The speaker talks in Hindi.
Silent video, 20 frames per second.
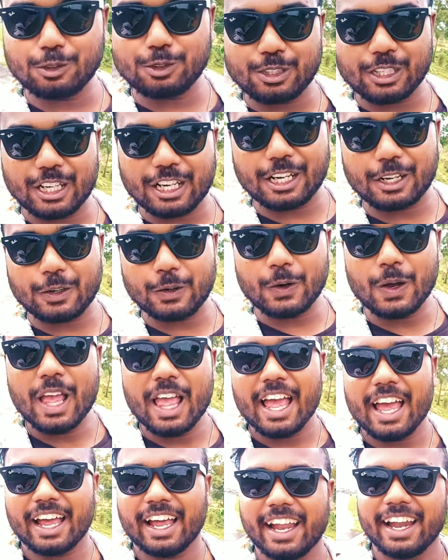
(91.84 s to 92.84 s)
हैं उस जगह को
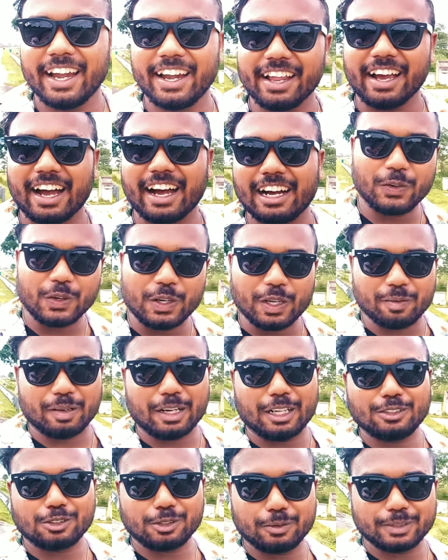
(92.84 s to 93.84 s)
एंड आज
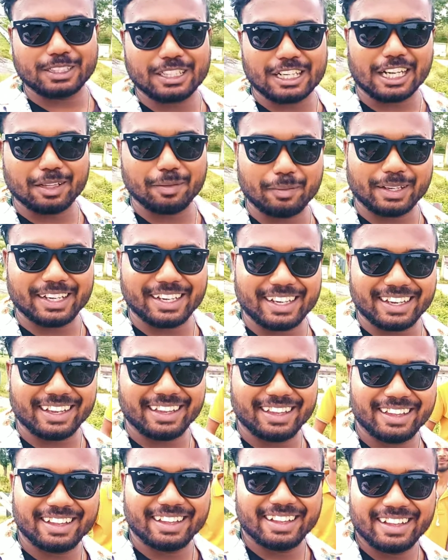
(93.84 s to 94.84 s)
हिमांशु भी साथ में है
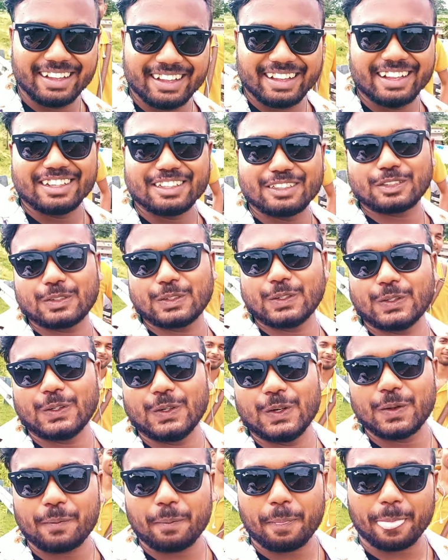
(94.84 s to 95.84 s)
सो
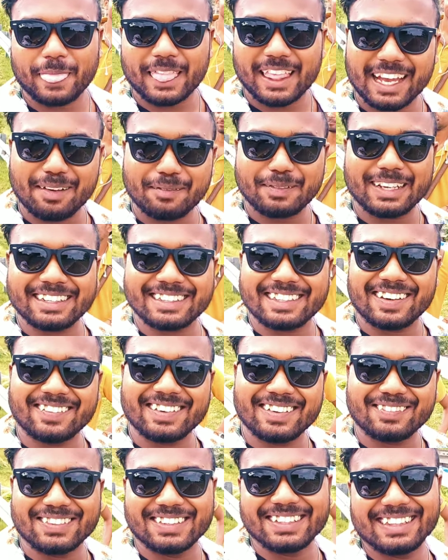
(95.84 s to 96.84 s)
so, कैमरा के
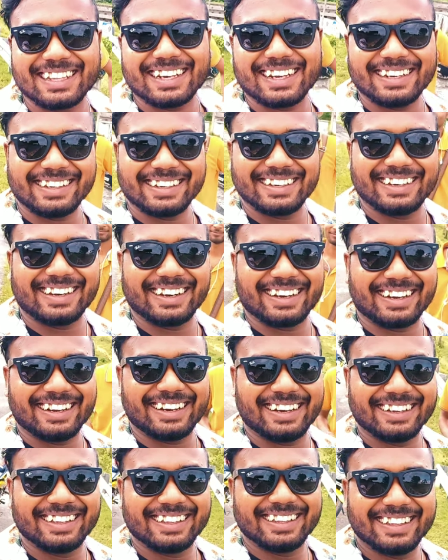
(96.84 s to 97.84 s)
सामने बोलता नहीं है लड़का
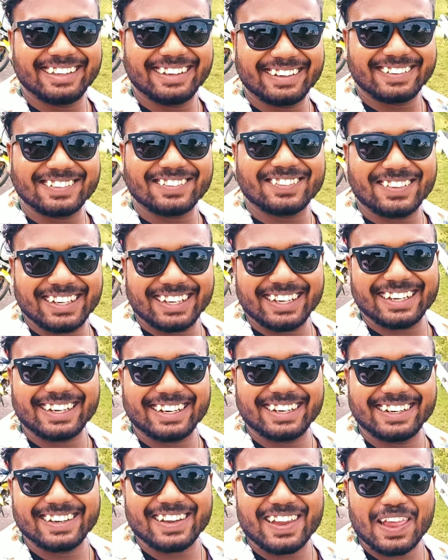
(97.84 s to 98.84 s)
कुछ
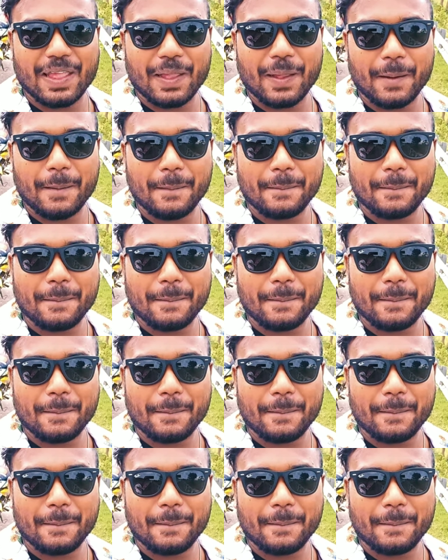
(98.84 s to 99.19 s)
बोलेगा हाँ,